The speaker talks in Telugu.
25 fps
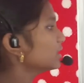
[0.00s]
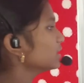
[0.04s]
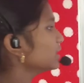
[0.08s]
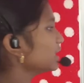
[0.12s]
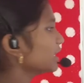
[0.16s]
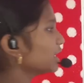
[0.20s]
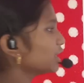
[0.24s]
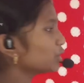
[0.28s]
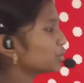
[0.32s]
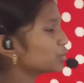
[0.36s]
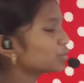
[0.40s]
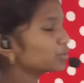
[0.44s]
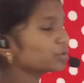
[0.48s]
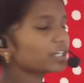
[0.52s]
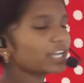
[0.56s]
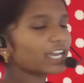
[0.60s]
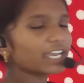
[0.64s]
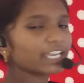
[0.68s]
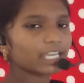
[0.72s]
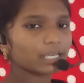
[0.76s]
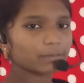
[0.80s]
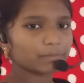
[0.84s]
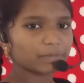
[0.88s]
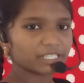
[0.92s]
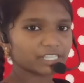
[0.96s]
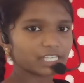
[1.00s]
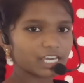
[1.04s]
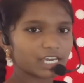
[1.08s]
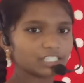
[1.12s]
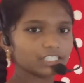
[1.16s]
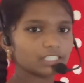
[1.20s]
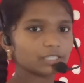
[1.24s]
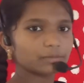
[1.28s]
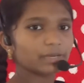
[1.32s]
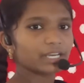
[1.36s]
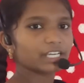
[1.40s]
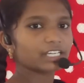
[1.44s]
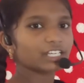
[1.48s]
దీని గుండా ఏ
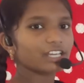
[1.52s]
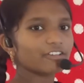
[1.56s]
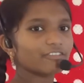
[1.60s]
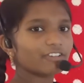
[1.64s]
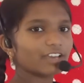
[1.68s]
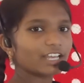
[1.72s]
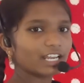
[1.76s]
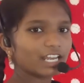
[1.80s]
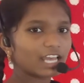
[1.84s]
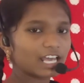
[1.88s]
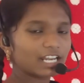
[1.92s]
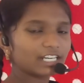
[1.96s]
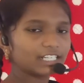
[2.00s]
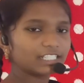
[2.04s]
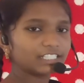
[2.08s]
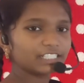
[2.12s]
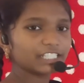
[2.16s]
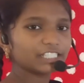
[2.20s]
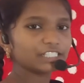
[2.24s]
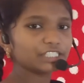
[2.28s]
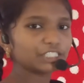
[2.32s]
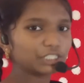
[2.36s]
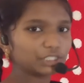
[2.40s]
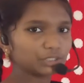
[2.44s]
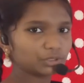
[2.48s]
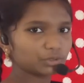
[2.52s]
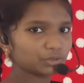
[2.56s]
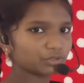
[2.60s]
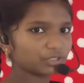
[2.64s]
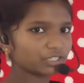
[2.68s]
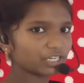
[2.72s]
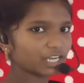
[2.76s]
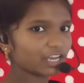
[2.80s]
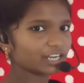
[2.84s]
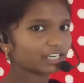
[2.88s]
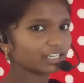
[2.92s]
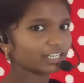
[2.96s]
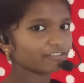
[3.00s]
పదార్థమైనా వెళ్ళాలంటే దీని
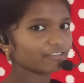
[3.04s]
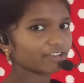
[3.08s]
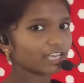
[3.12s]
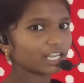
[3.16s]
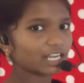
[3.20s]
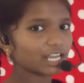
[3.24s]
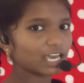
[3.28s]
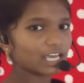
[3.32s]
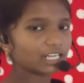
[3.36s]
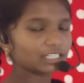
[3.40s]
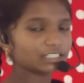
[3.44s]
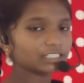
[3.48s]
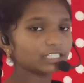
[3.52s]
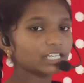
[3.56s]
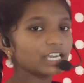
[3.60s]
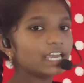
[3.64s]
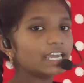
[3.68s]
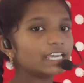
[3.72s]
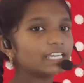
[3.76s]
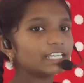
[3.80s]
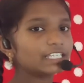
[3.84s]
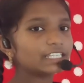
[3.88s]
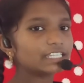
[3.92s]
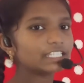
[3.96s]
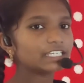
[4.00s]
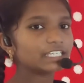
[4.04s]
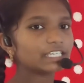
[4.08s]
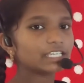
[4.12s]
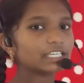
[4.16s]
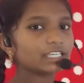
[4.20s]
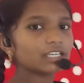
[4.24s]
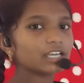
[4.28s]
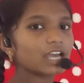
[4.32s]
గుండానే వెళ్ళాలి ఇది